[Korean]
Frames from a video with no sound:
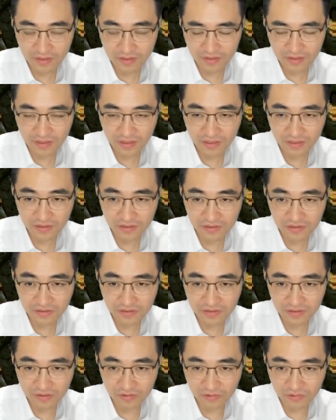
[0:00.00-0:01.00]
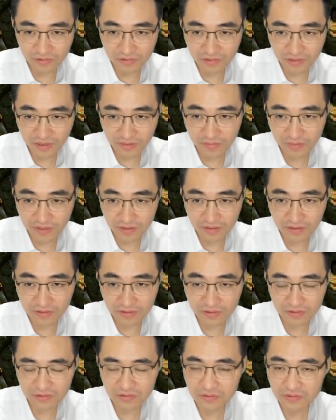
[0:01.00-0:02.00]
개인은 이제 오늘 싹
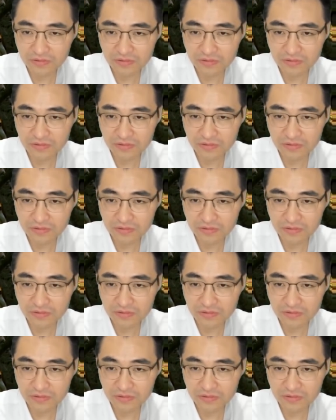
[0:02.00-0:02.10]
받아갔죠.